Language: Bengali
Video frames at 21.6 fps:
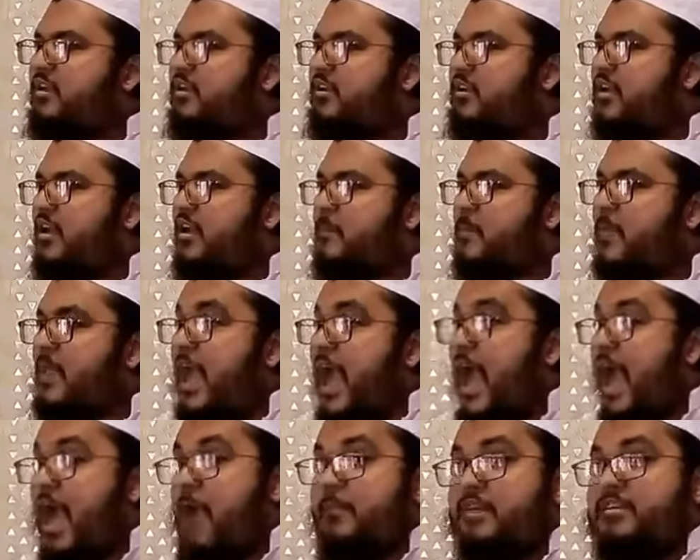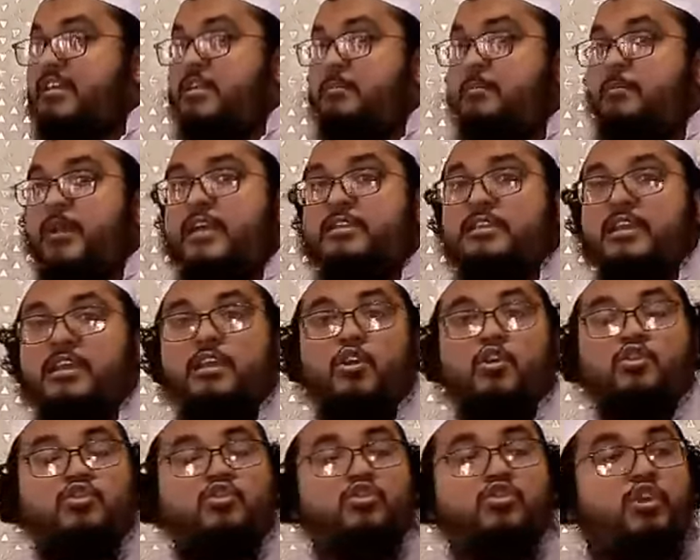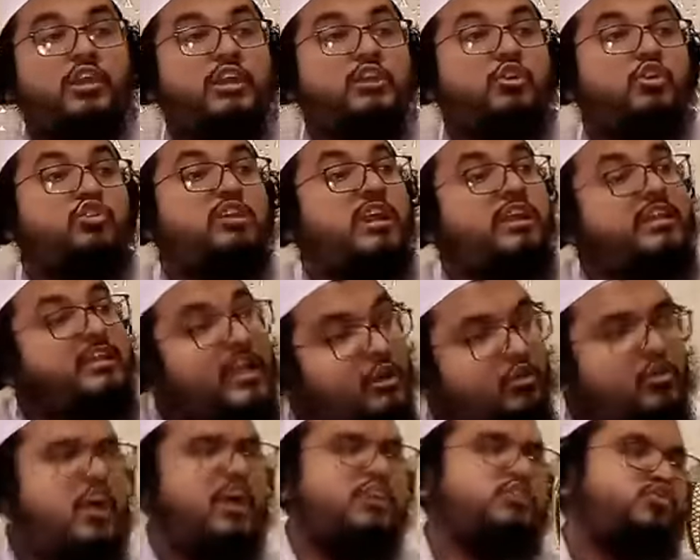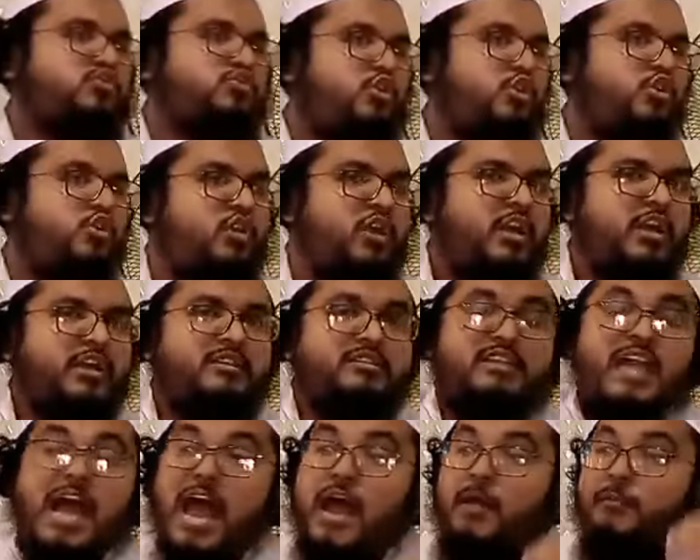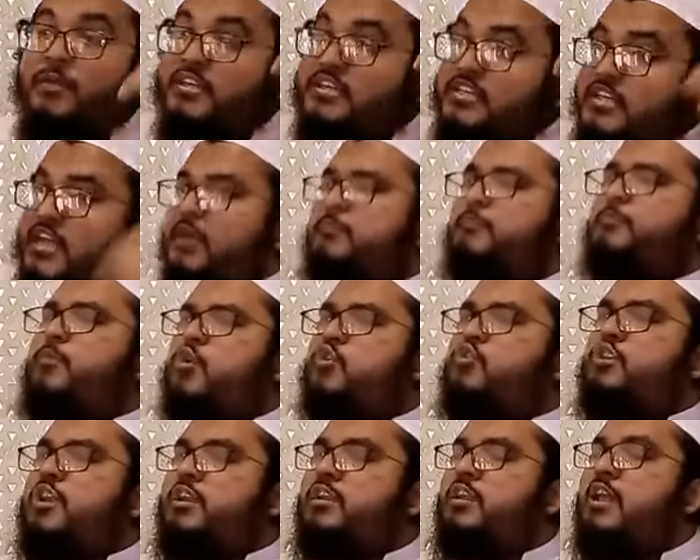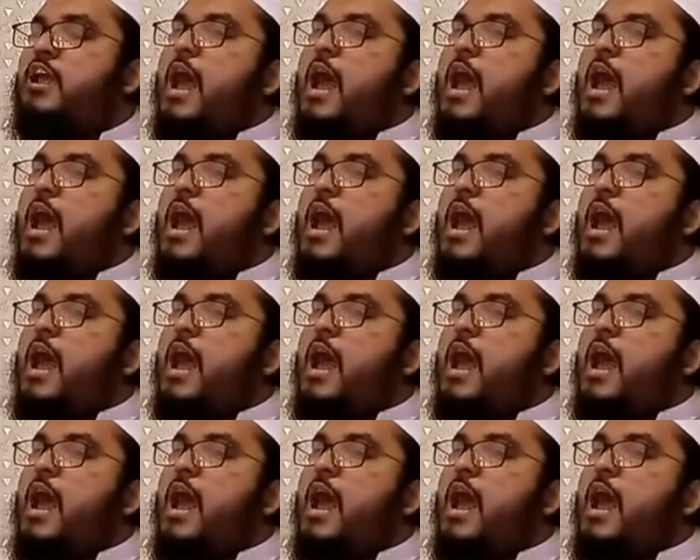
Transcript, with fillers: পারেন না আমাদের মেয়েদের অন্তরে এই কথাটা কেন আসলো যে আমি শ্যামবর্ণের